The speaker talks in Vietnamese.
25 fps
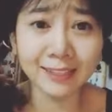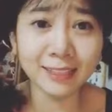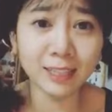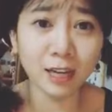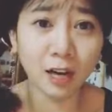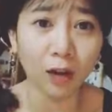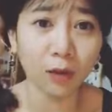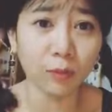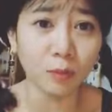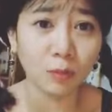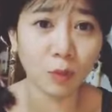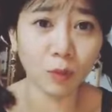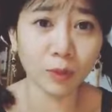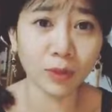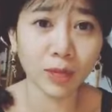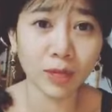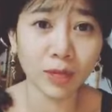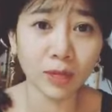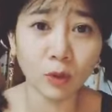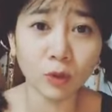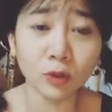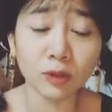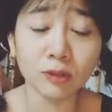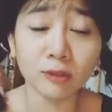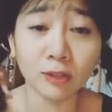chọn một cái
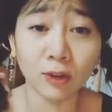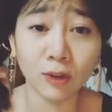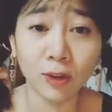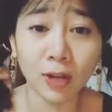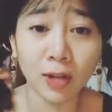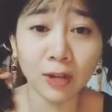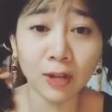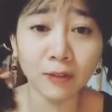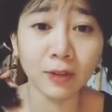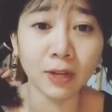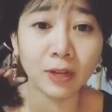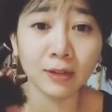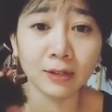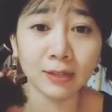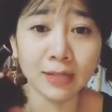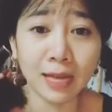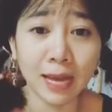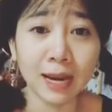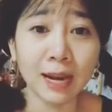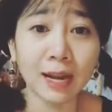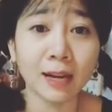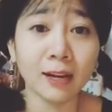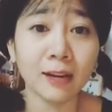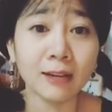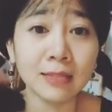đối tượng nào hết và đơn
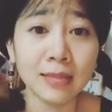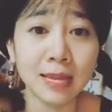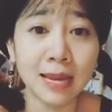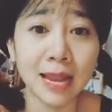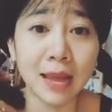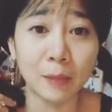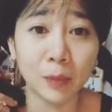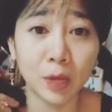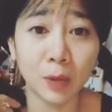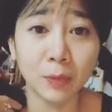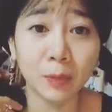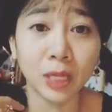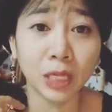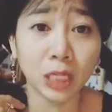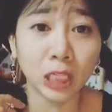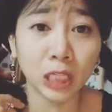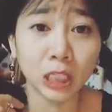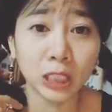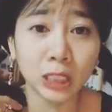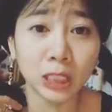giản là nó sẽ làm cho mình